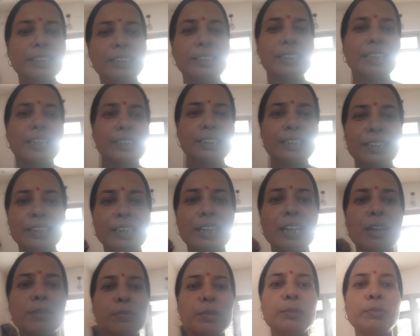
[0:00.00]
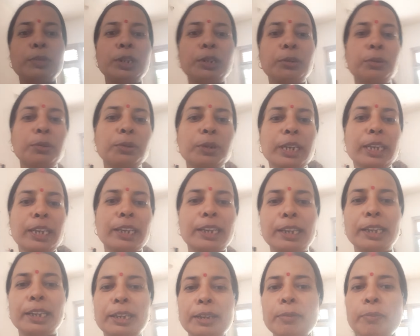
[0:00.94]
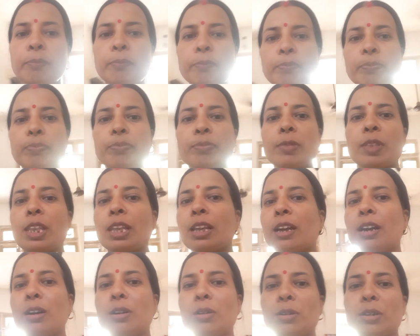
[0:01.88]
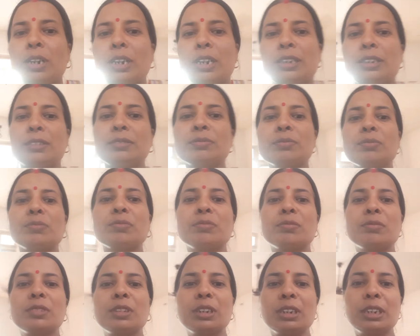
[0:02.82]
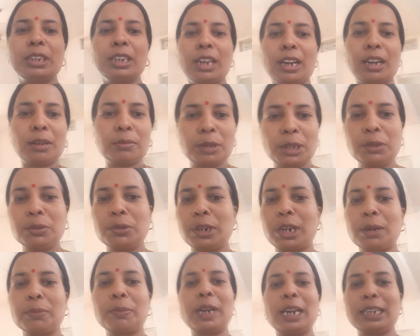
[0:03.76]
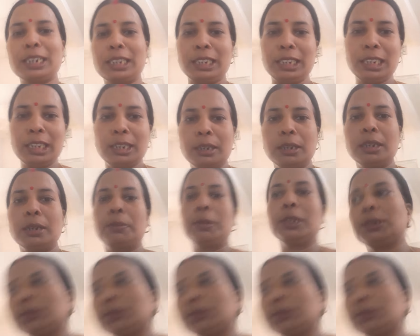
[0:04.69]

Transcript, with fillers: कि क्या क्या काम अभी हो गया है और क्या अभी होना बाकी है अभी